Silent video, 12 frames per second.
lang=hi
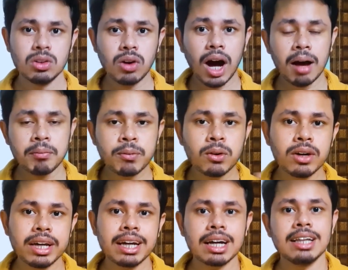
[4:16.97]
तो आपको
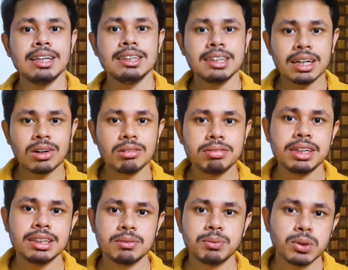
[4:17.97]
एक अंदर से
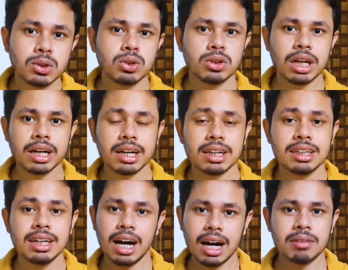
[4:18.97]
कॉन्फिडेंस बूस्ट हो जाएगा
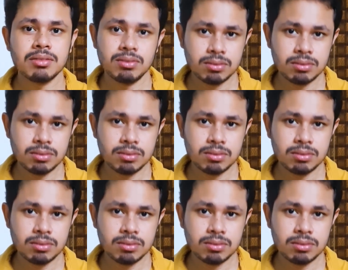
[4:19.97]
कि हाँ